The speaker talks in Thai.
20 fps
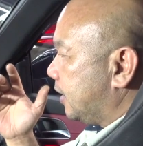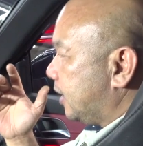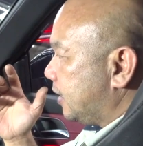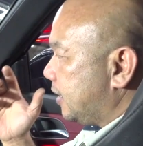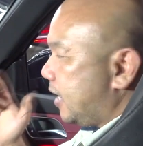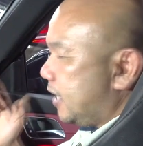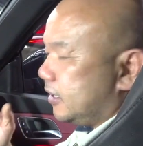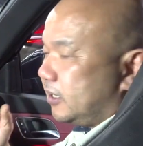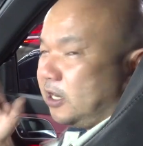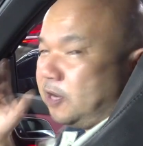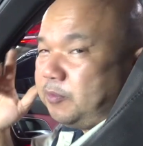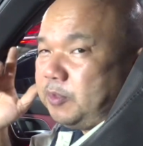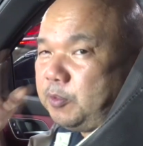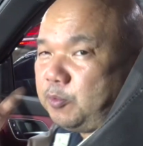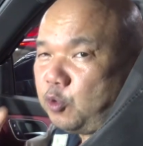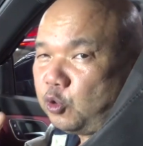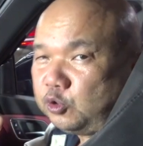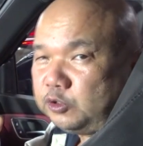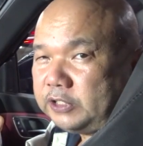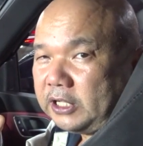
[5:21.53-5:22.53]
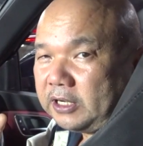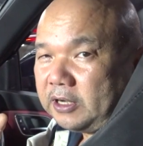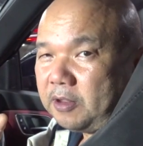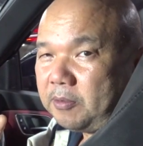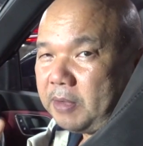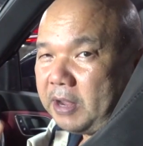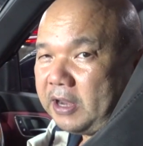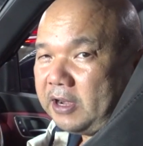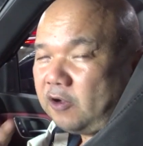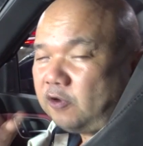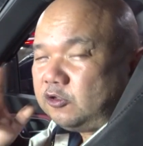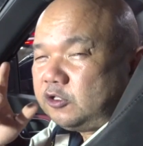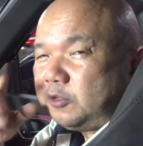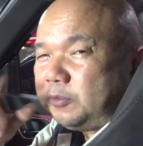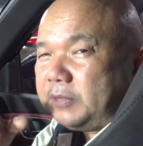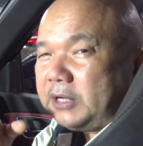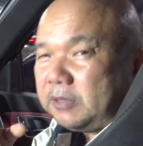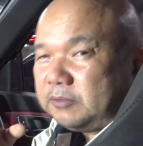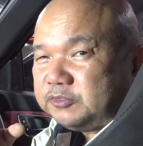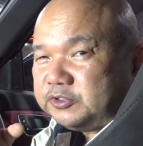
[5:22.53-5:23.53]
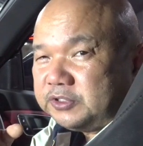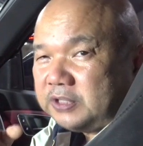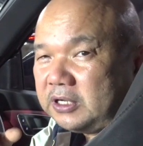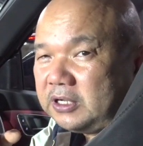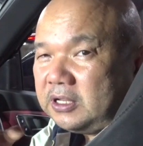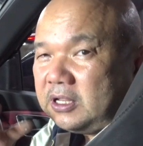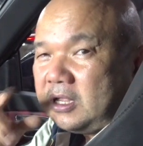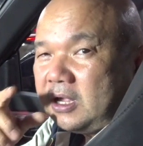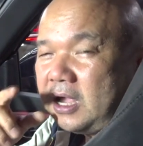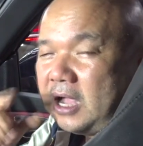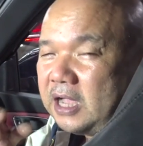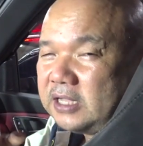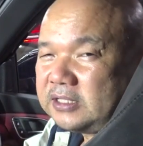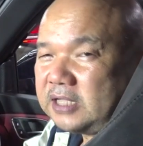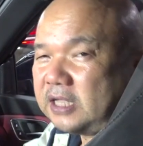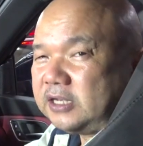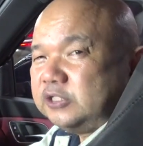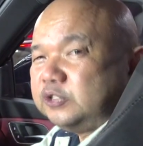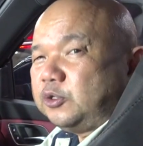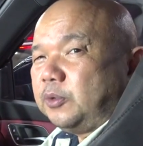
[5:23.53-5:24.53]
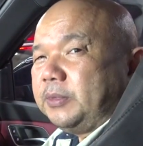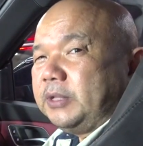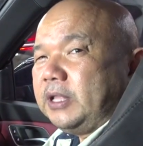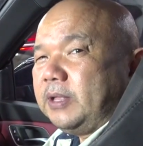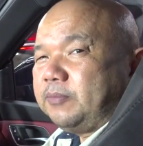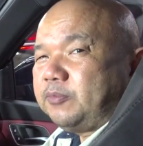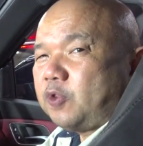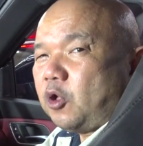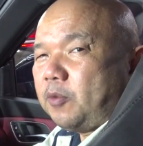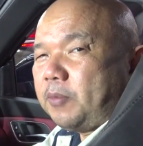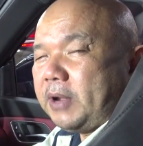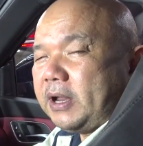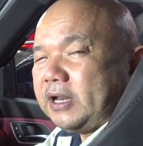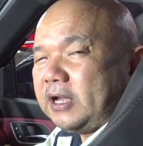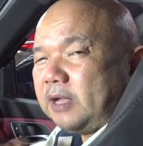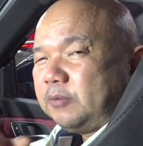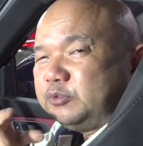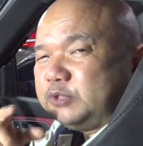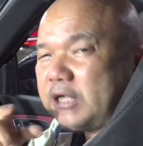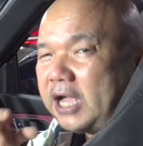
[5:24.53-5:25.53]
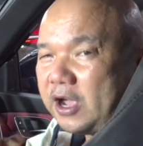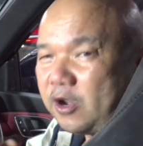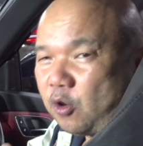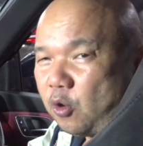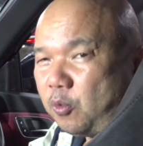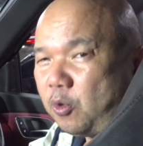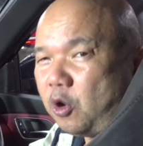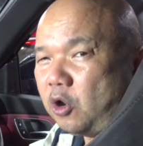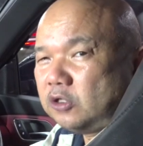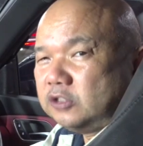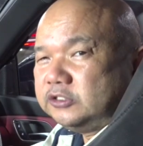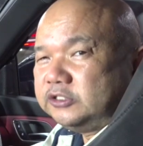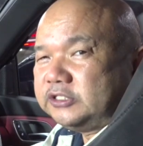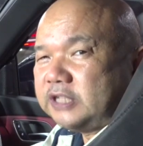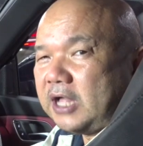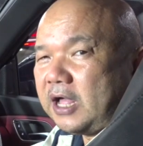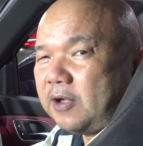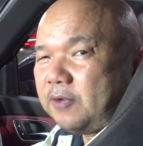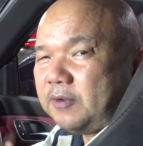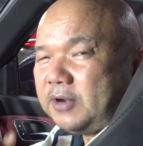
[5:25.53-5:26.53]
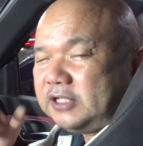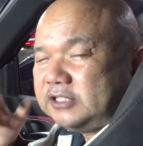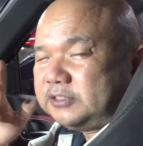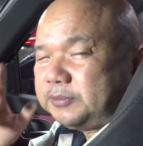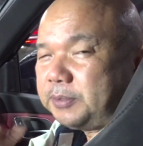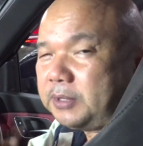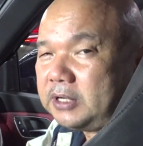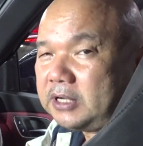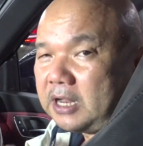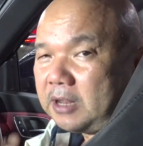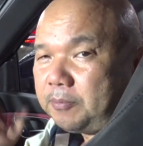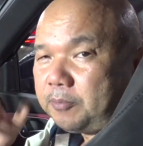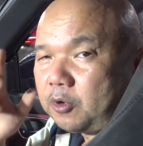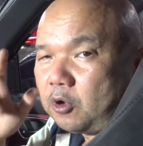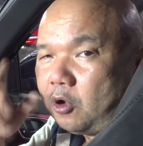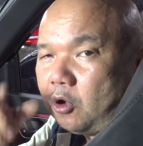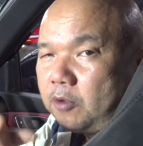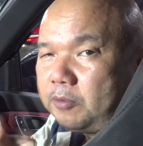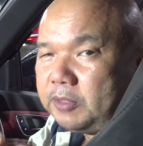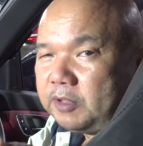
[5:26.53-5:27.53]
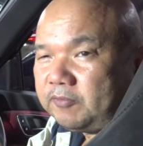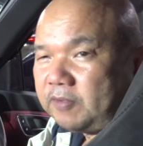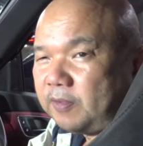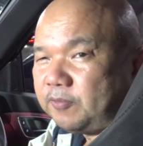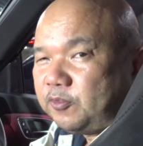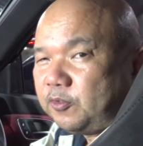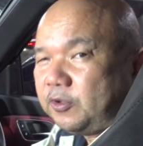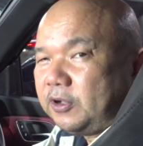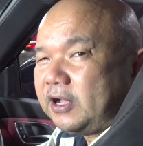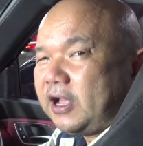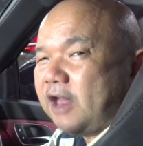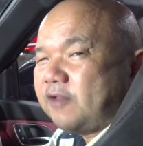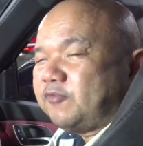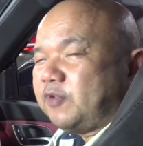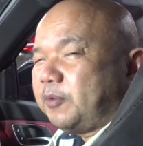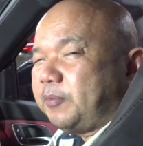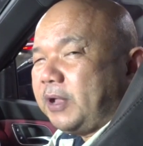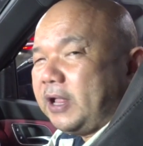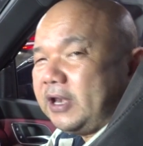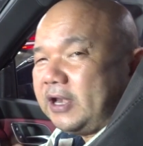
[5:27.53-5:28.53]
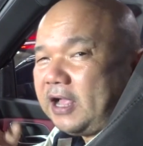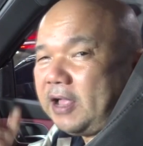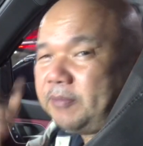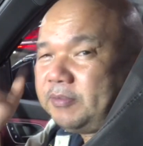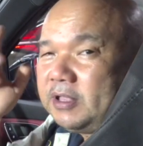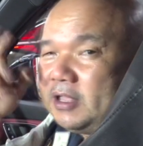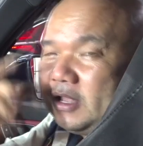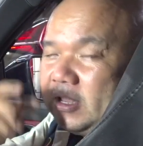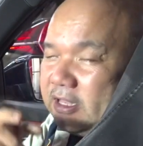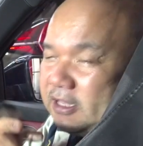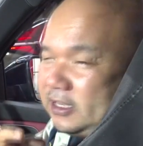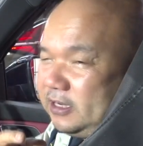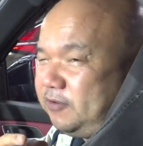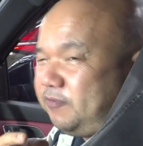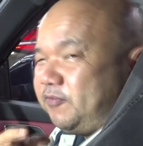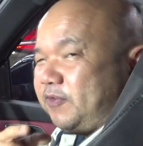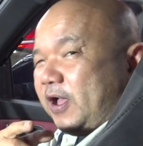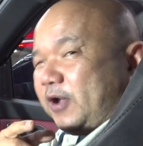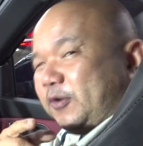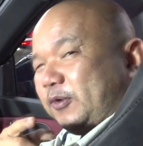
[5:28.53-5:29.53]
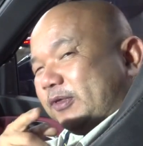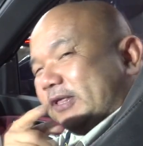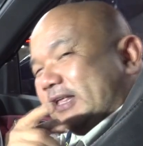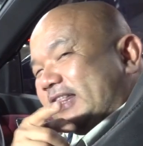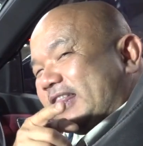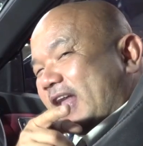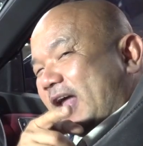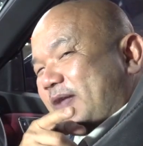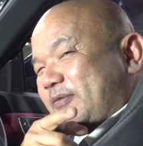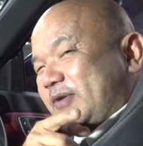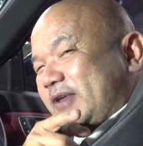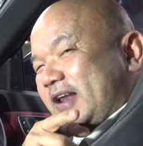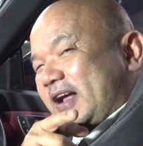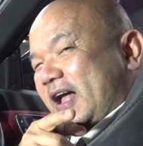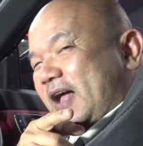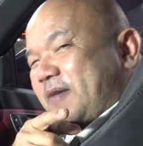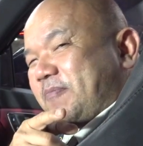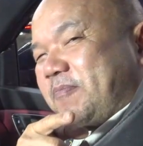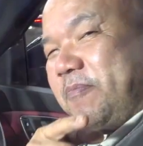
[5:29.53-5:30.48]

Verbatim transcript: ข้างหน้าถ้าเรามีโปรเจกต์อะไรใหม่เราก็จะมานำเสนอให้ท่านได้ชมในคลิปต่อไปนะครับจากโอเวอร์ฮอนซาวราชพฤกษ์นะครับขอให้มีความสุขกับการฟังเพลงนะครับอย่าลืมฝากกดติดตามด้วยนะครั